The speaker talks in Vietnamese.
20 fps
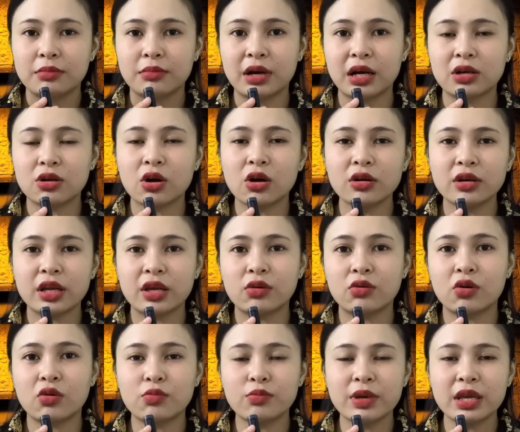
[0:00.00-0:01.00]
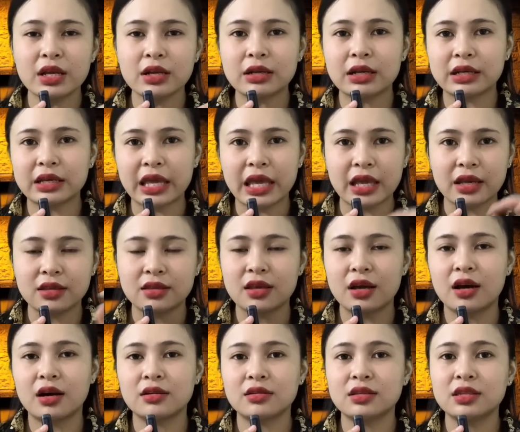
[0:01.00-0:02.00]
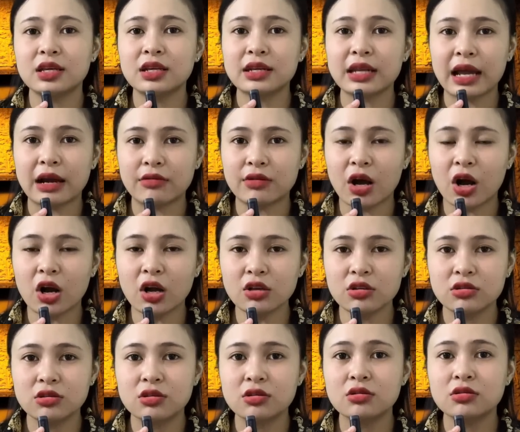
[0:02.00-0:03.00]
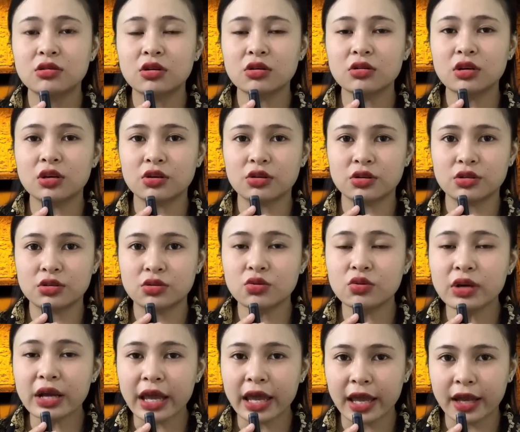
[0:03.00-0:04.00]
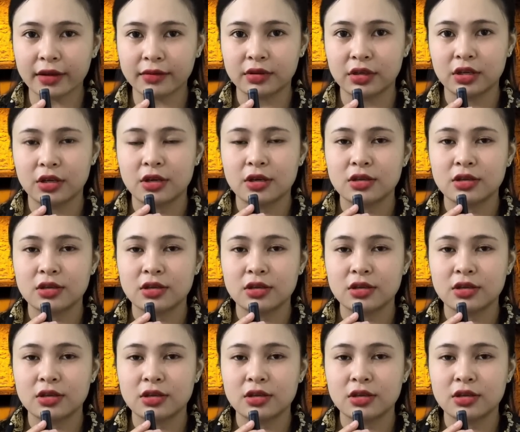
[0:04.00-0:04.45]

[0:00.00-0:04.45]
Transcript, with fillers: Bà có điều không biết là kẹt giờ như thế nào đó, chưa có người xuống hàng,